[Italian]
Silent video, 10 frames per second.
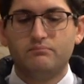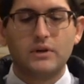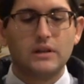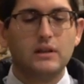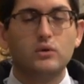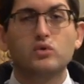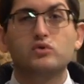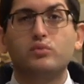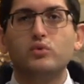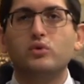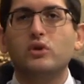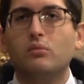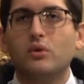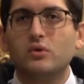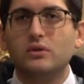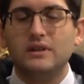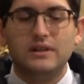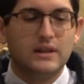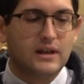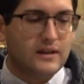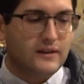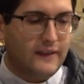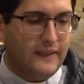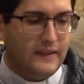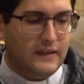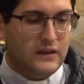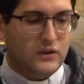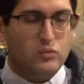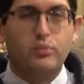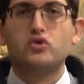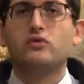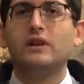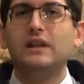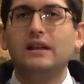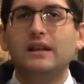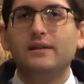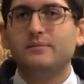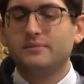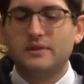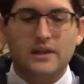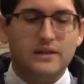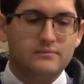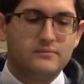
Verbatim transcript: prendendo spunto da un modo di dire un po' giovanile, che